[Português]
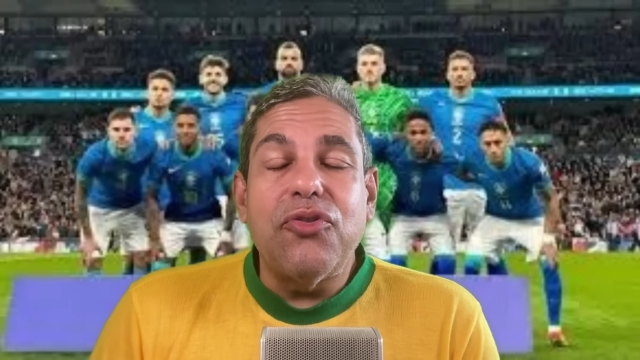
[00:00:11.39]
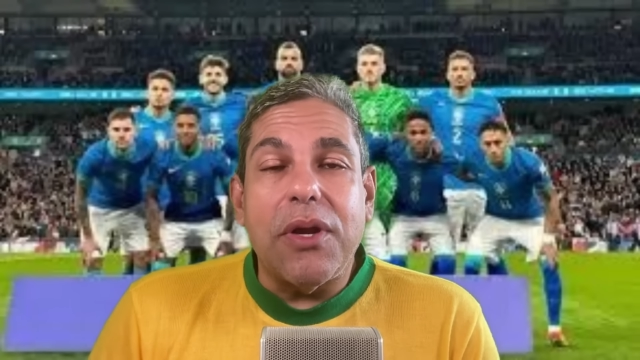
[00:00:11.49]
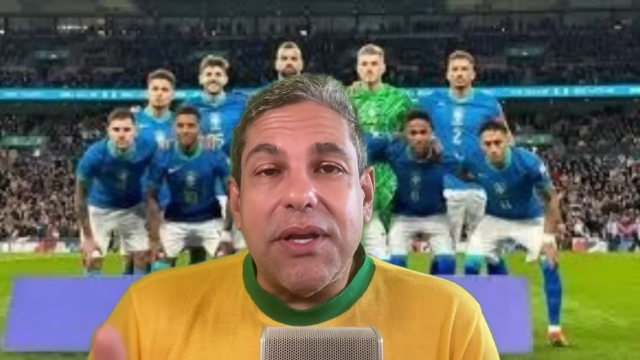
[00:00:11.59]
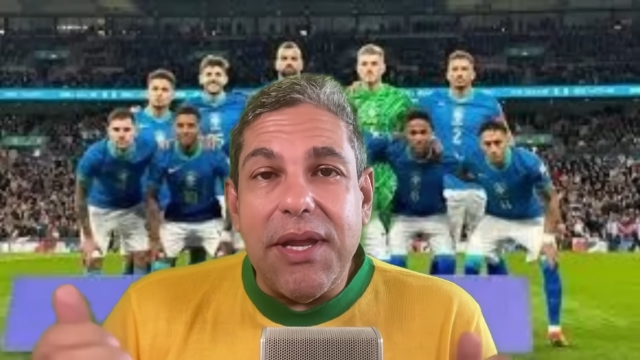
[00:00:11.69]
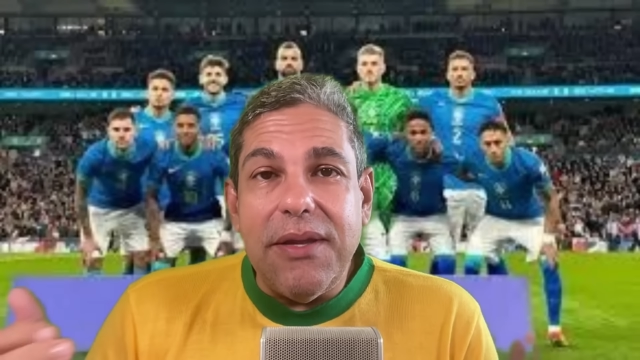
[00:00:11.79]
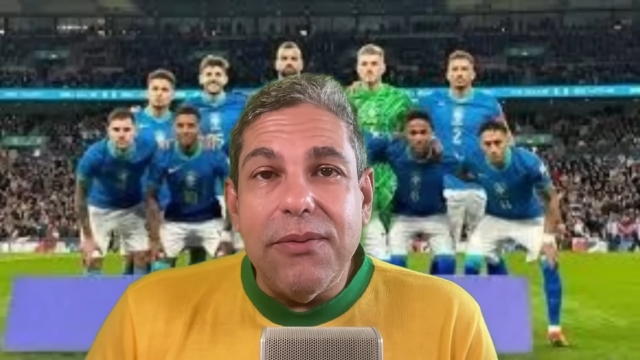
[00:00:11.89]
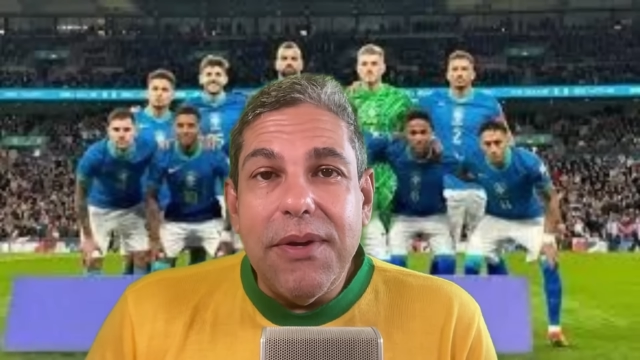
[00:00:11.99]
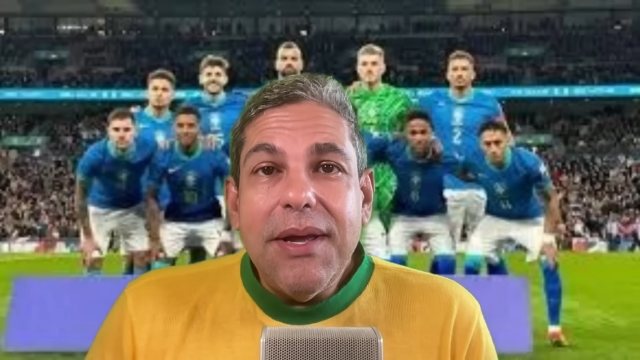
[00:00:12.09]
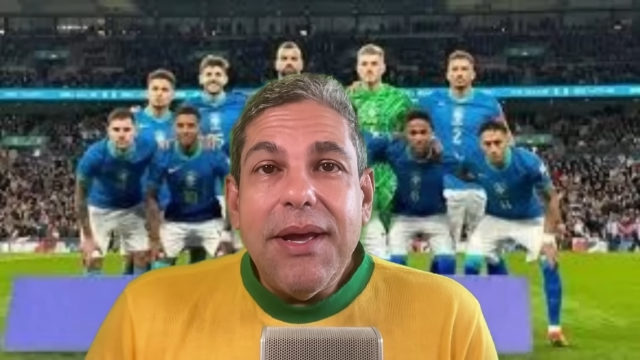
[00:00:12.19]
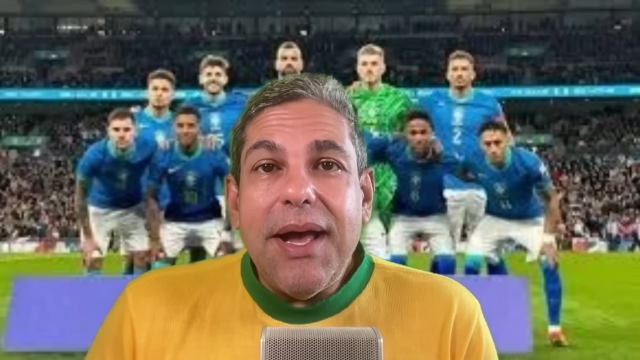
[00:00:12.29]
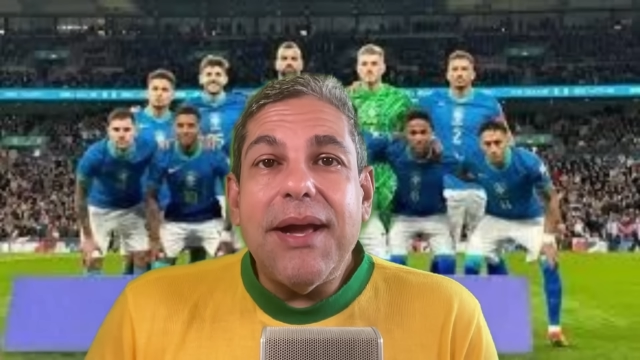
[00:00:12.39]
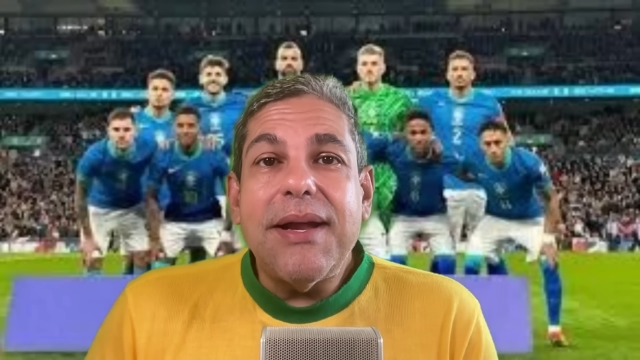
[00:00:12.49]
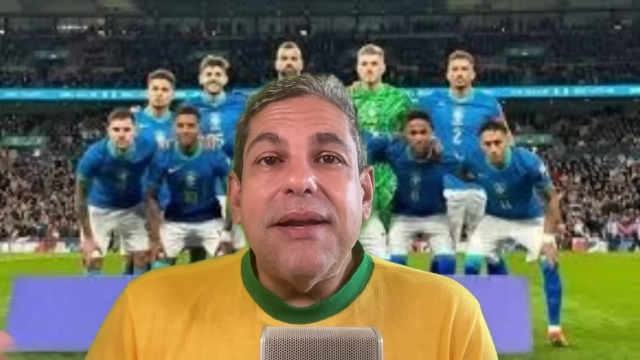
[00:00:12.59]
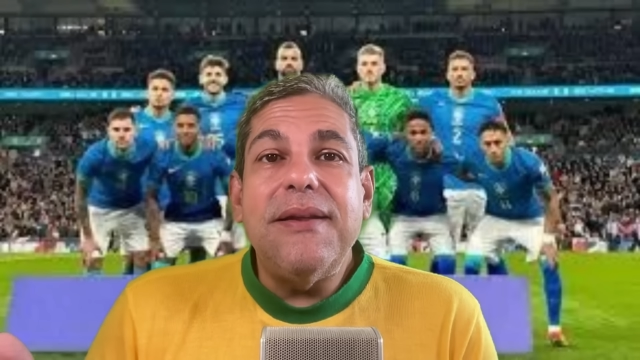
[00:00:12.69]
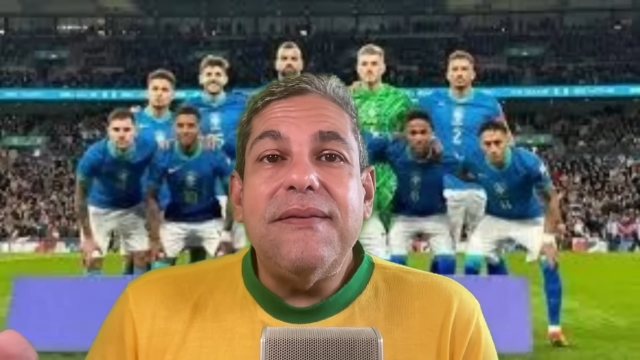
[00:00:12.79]
Só tenho a
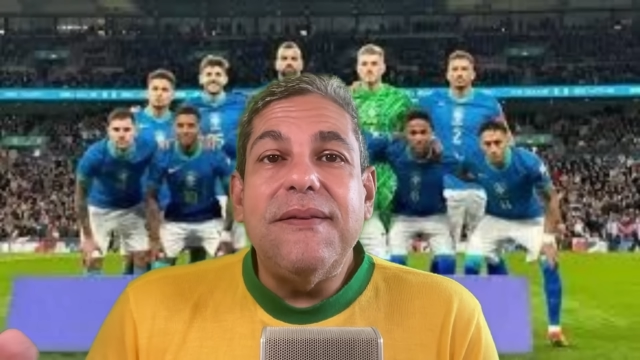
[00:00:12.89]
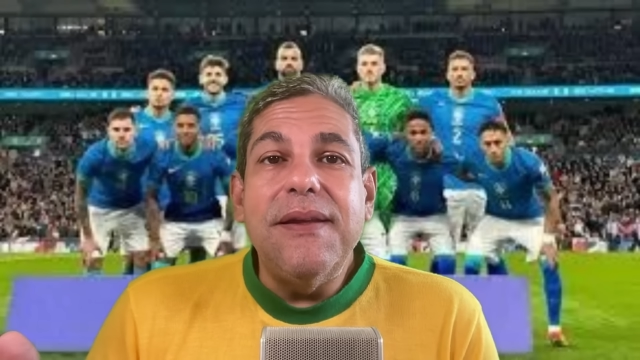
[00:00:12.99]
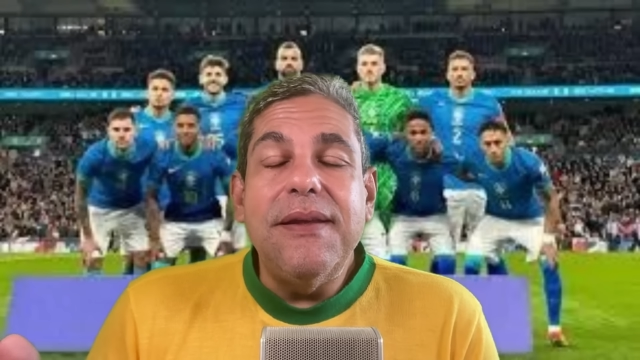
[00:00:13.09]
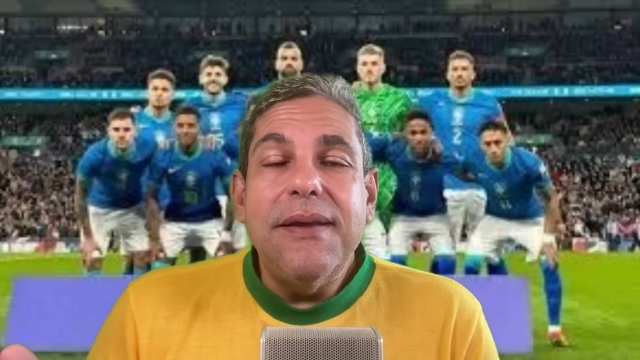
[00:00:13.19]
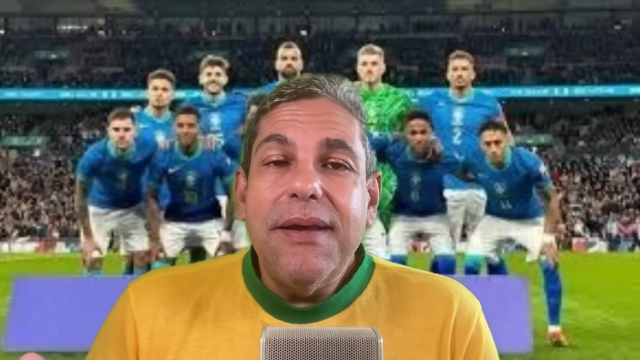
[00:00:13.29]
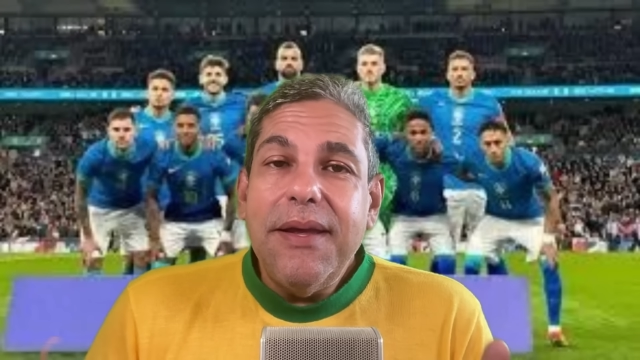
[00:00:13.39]
agradecer